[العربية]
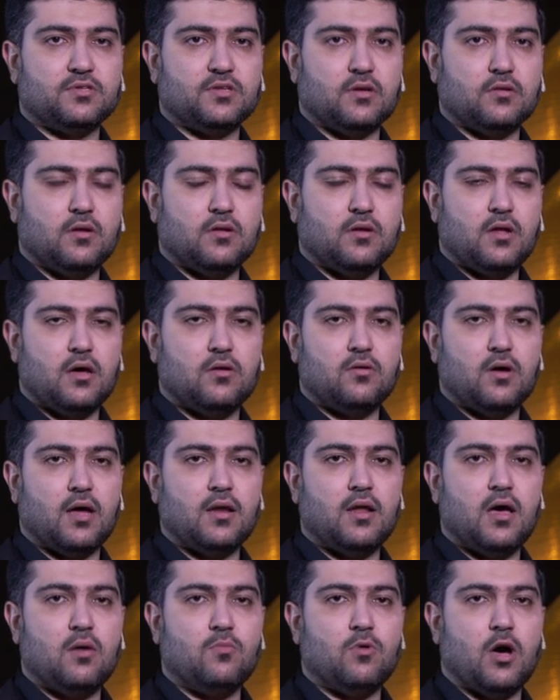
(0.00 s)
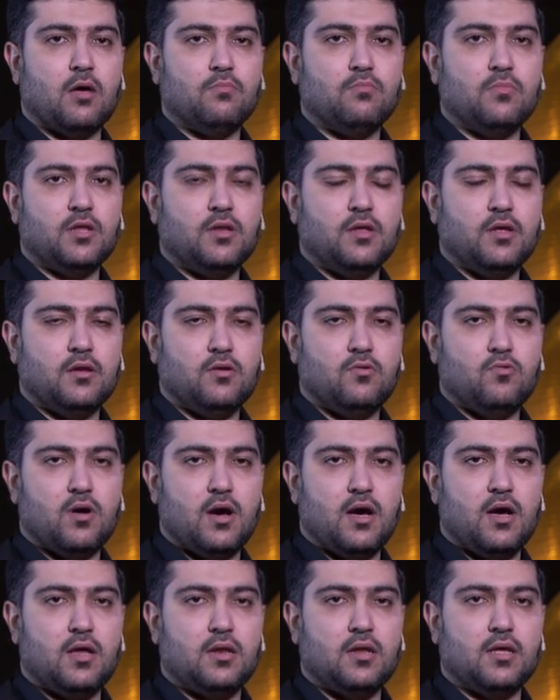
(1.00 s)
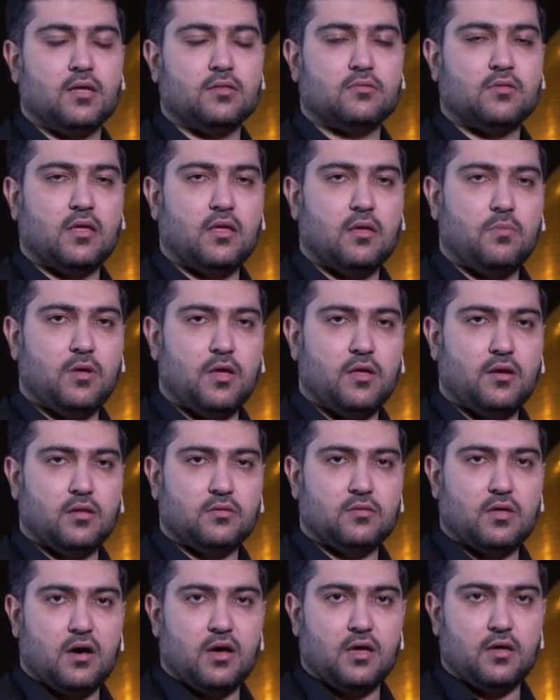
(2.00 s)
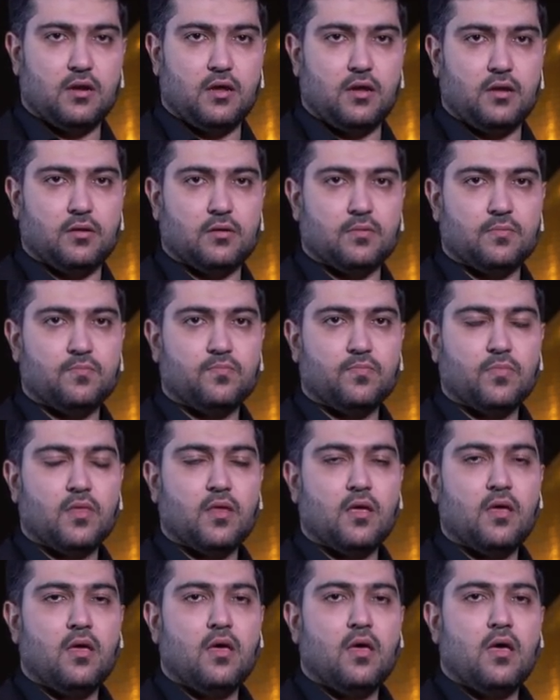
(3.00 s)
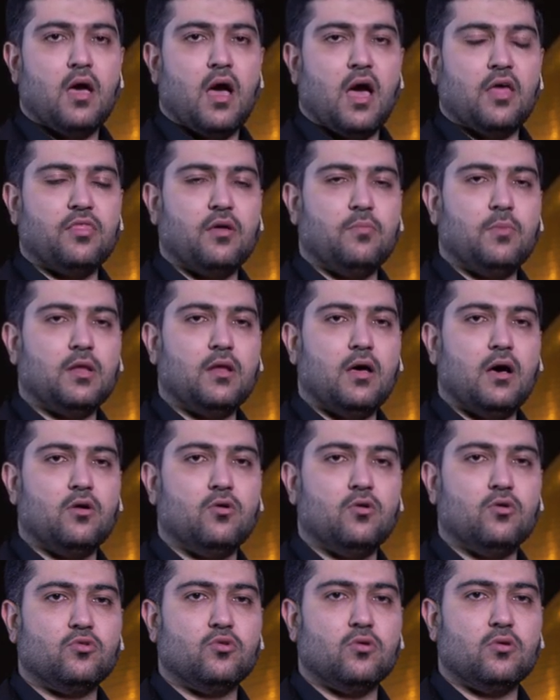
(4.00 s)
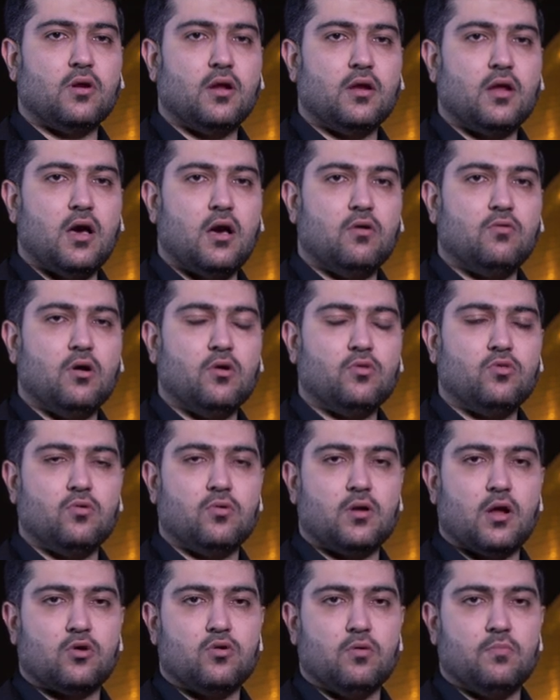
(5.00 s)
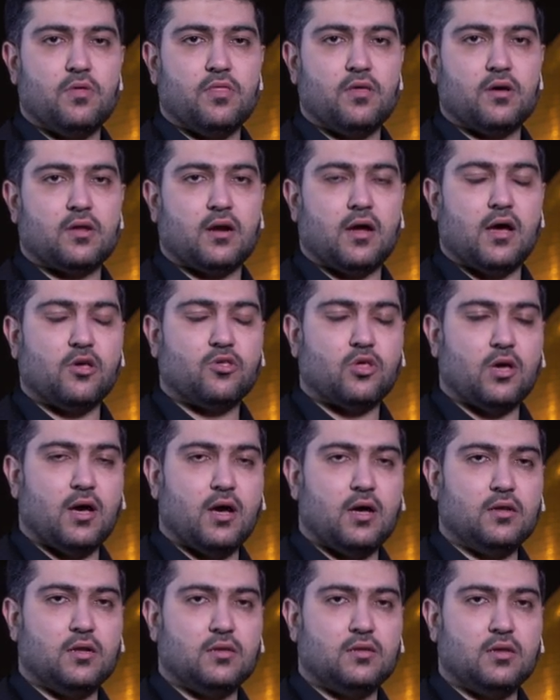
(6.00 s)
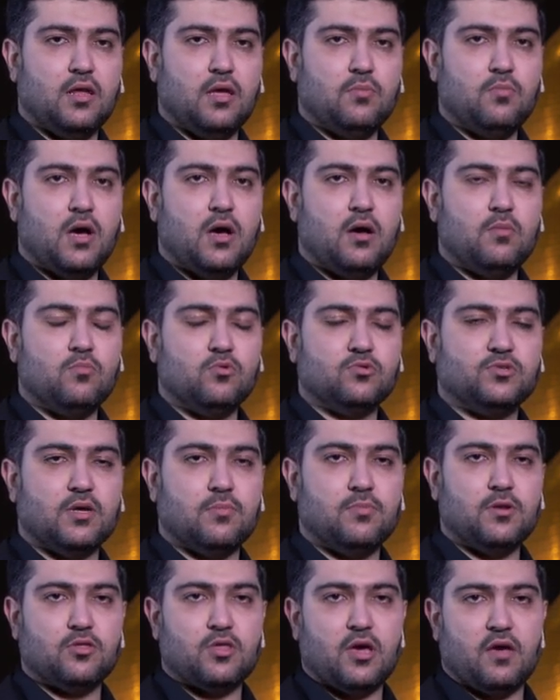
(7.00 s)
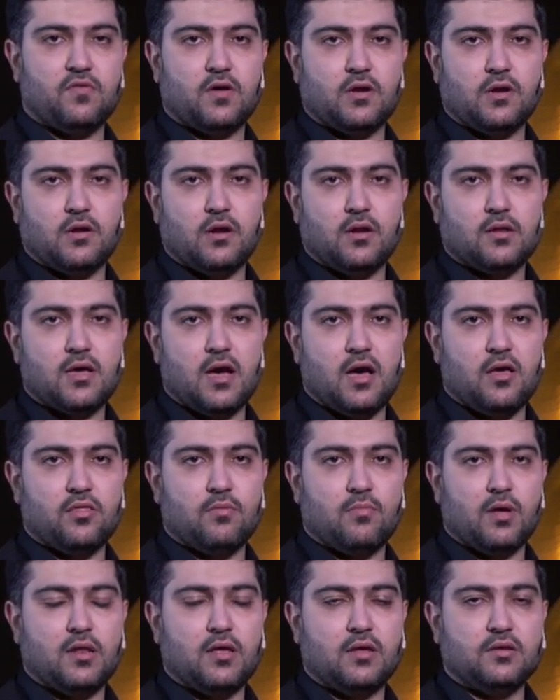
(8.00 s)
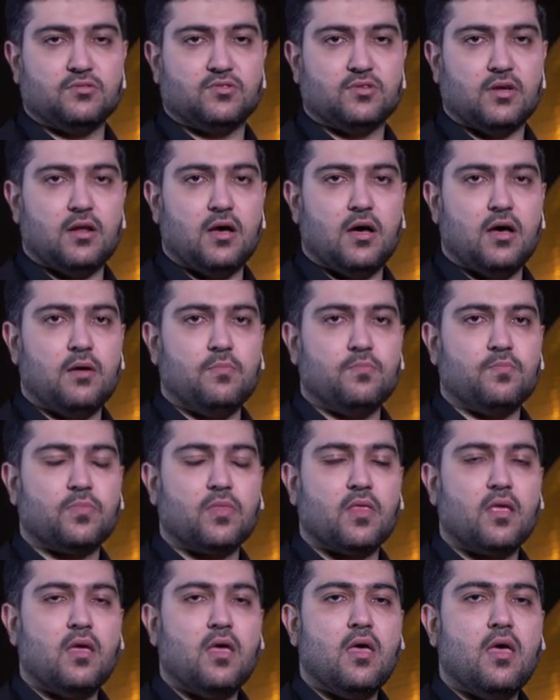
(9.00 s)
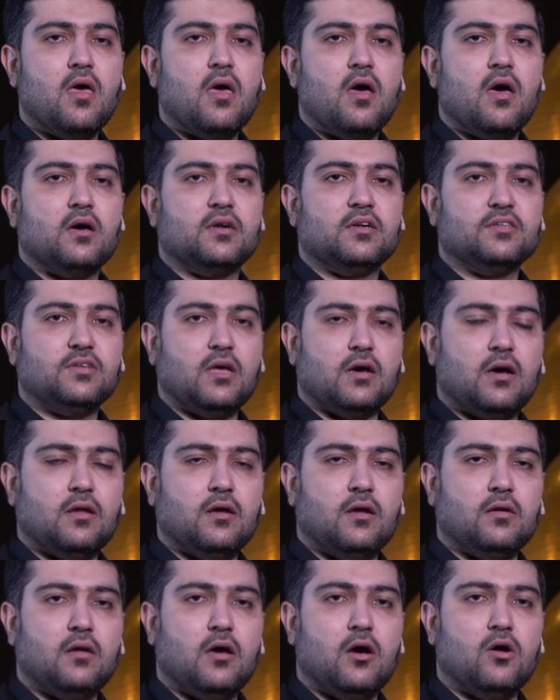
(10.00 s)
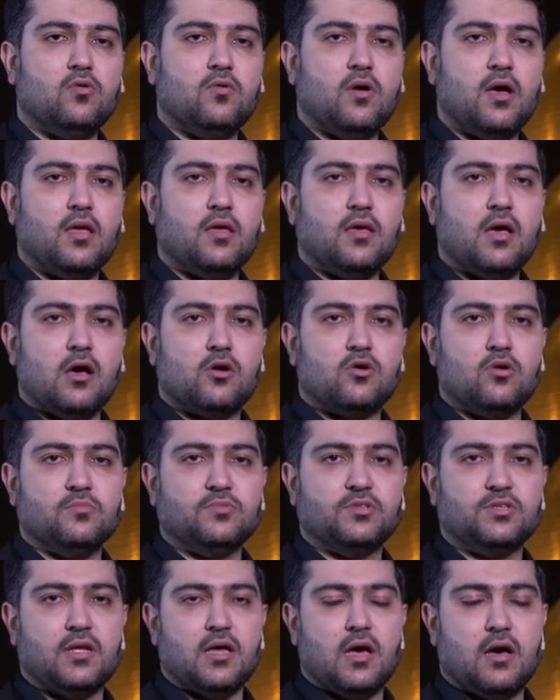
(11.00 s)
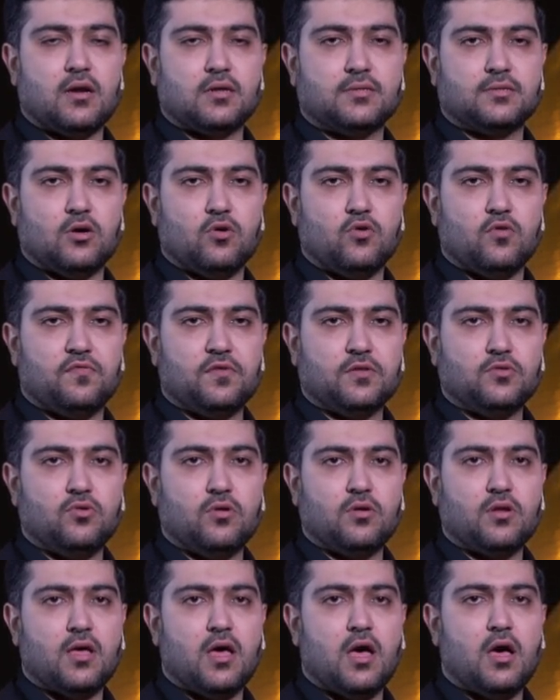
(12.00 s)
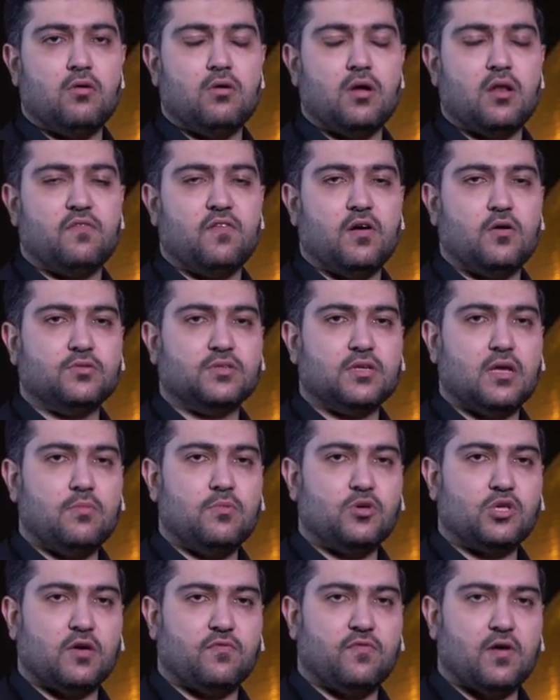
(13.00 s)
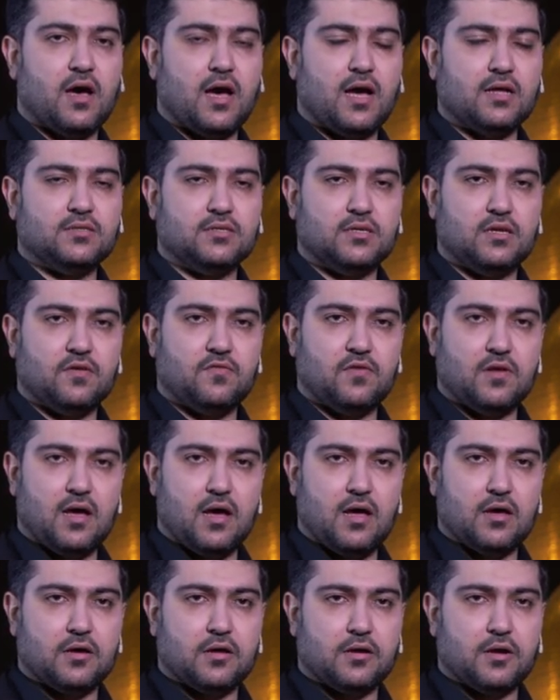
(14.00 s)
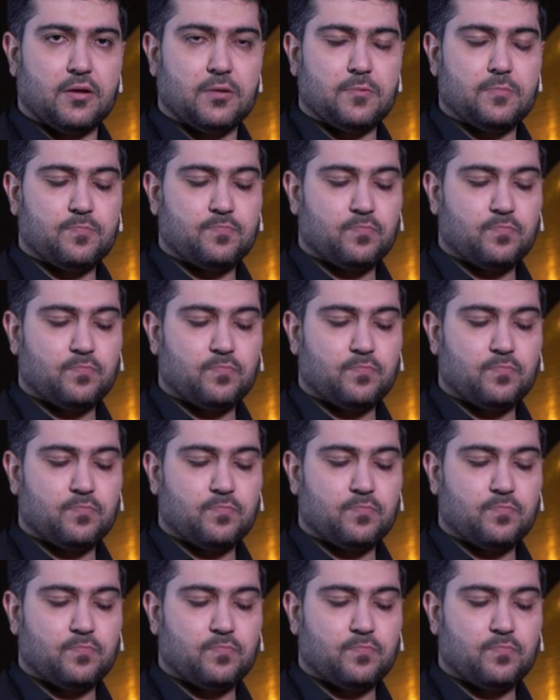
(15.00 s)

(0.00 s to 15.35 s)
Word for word: وصلى الله على محمد واله الطيبين الطاهرين عظم الله اجورنا واجوركم بذكرى شهاده الامام موسى بن جعفر الكاظم عليه السلام رزقنا الله واياكم زيارته في الدنيا والفوز بشفاعته في الاخره